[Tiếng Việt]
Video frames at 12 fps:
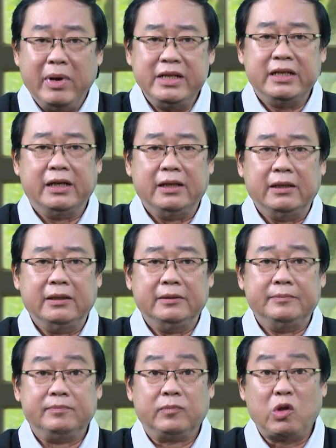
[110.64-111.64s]
Đến bây giờ,
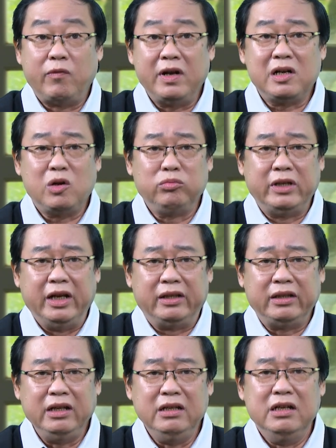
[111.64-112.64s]
tôi vẫn không
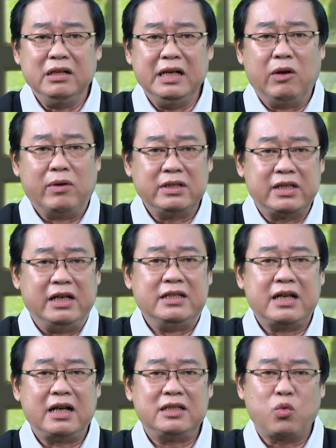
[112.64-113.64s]
thể tin những điều đã
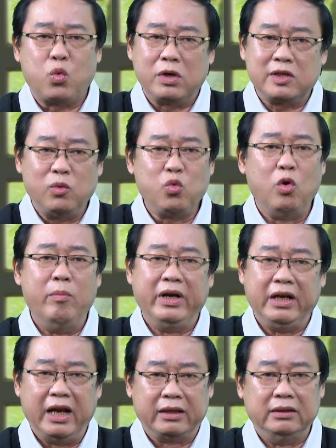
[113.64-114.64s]
xảy ra trong cuộc sống
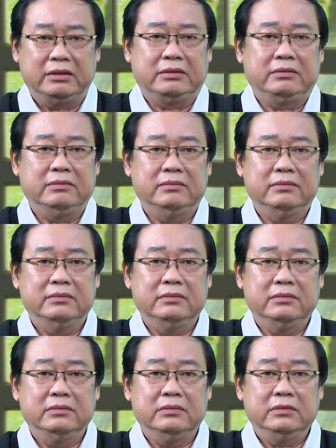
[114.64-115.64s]
của mình là thực.
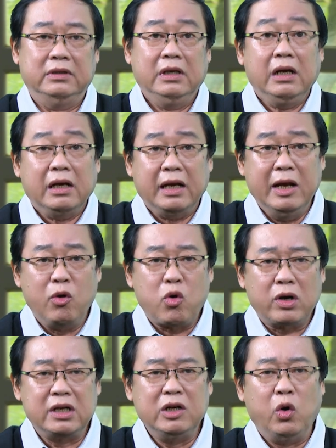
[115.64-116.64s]

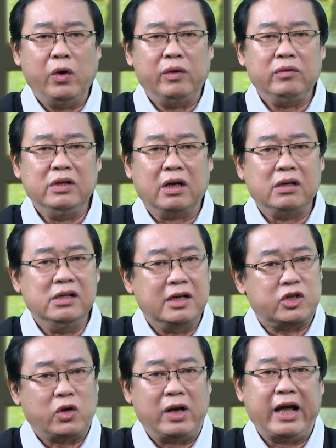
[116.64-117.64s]
Nếu có cơ hội được
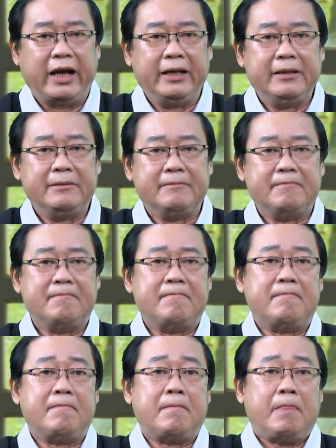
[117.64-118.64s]
lựa chọn lại,
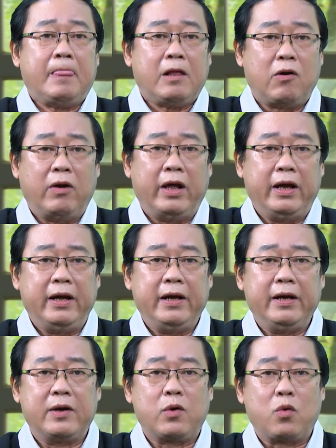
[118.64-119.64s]
có
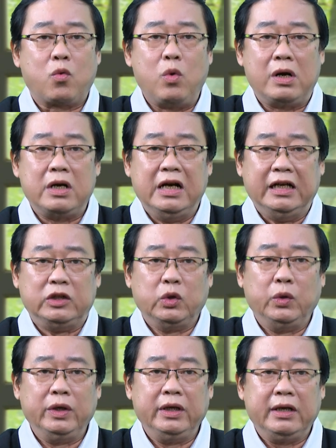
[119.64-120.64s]
lẽ cuộc
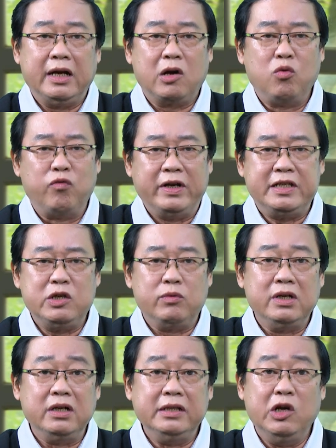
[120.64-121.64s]
đời tôi đã không phải
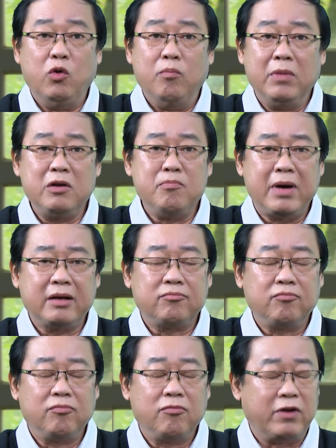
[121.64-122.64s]
chịu đựng nhiều mất
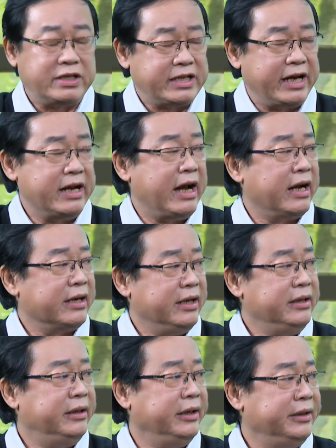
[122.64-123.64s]
mát và trái ngang
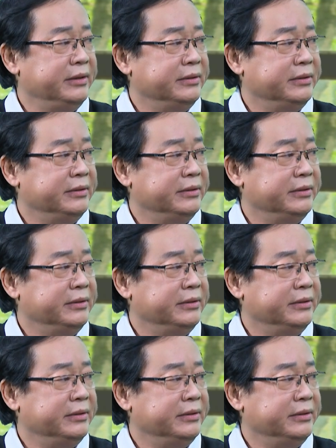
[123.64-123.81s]
đến